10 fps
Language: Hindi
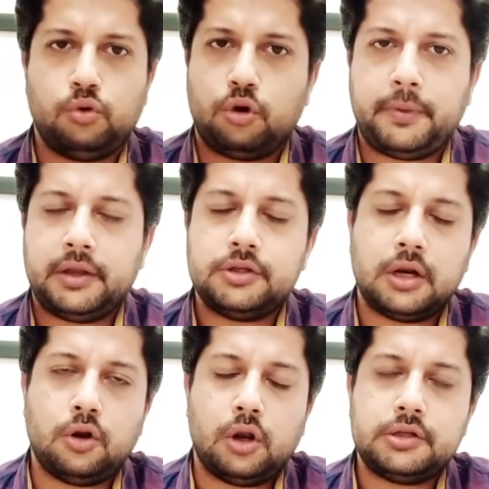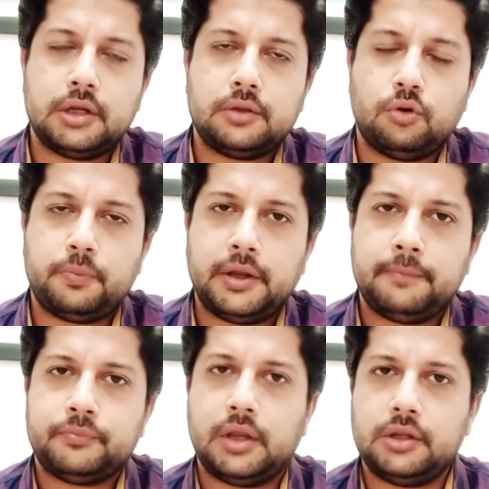तौर पे जनरल नॉलेज के तौर पे
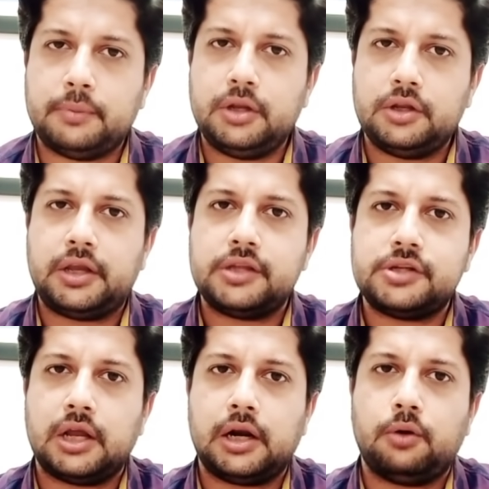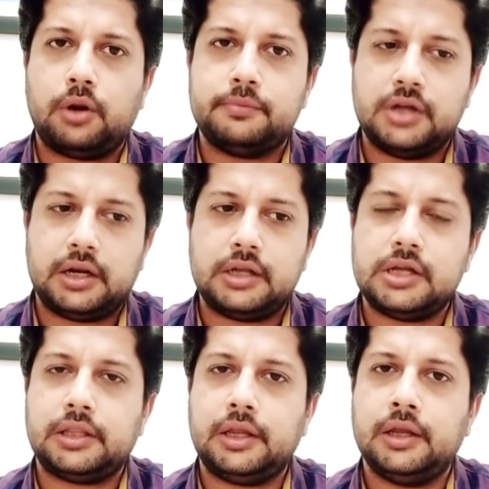कि जब ये केस चल रहा है और आप जानना
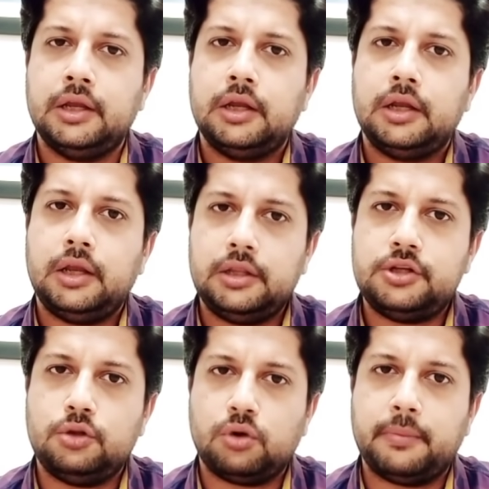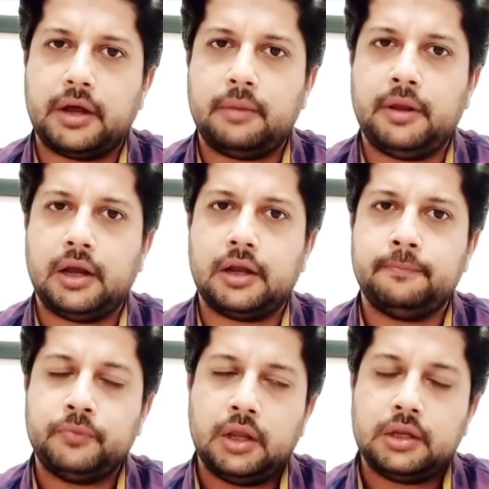चाहते हैं इन चीज़ों के बारे में अगर
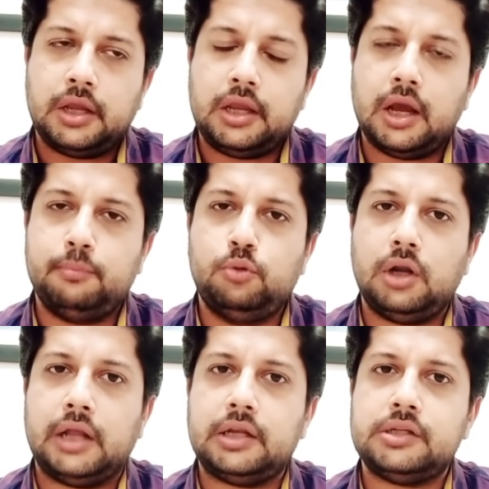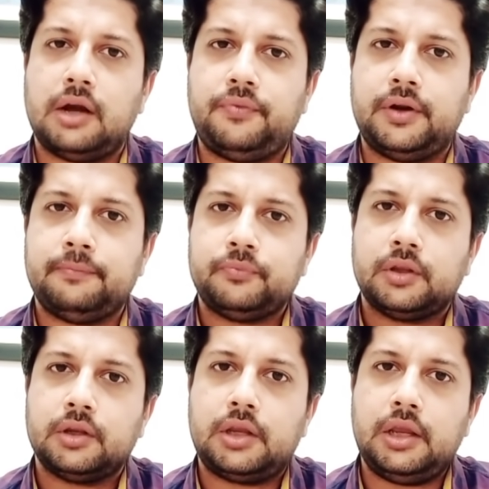कि ये अब्दुल कादर जाफ़र
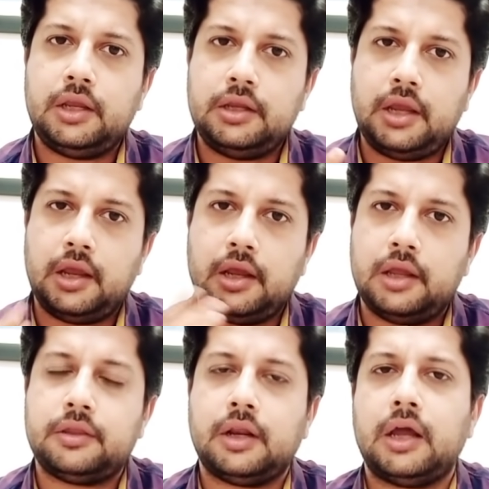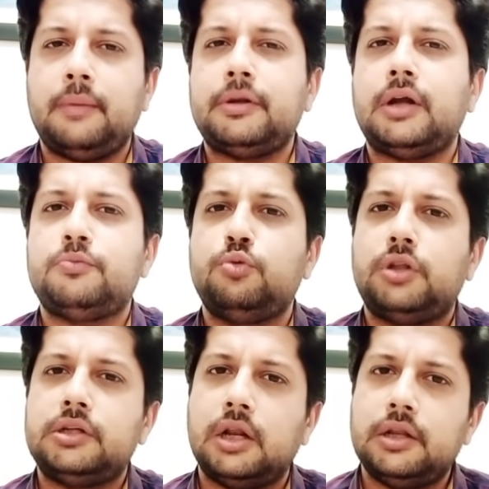की ये इसरार अहमद
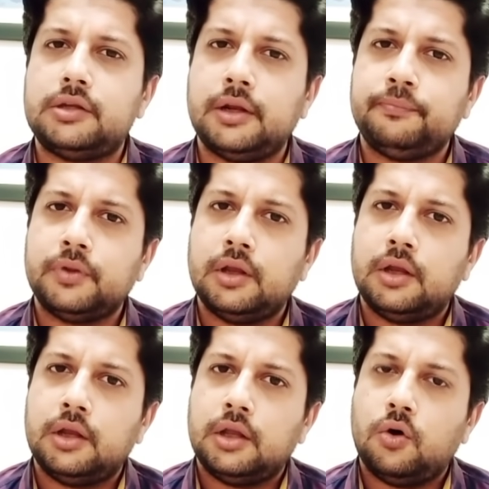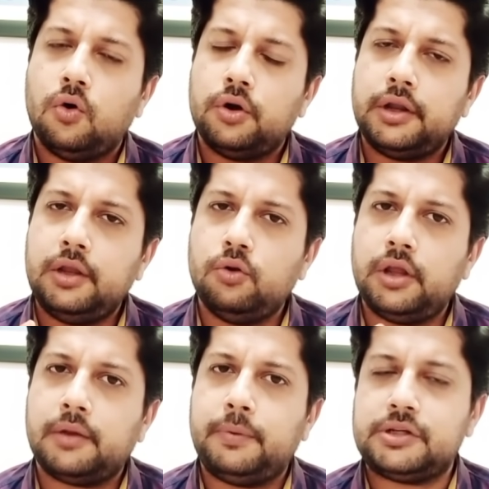राजपूत हैं जर्नलिस्ट हैं और
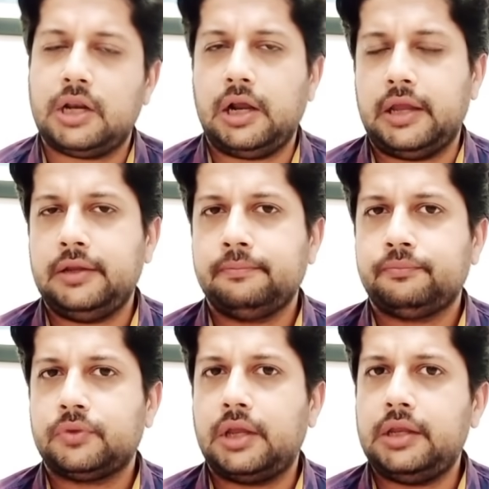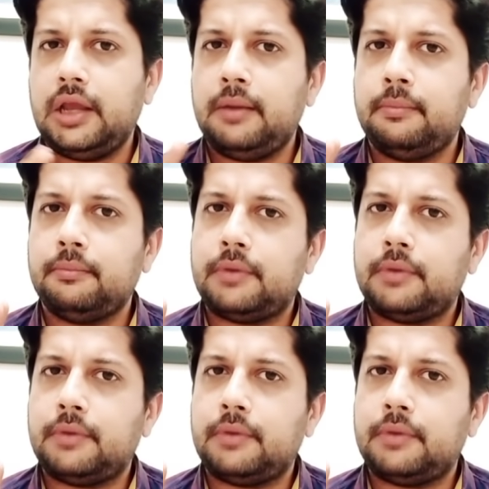इन्होंने एक पिक्चर लगाई कि ये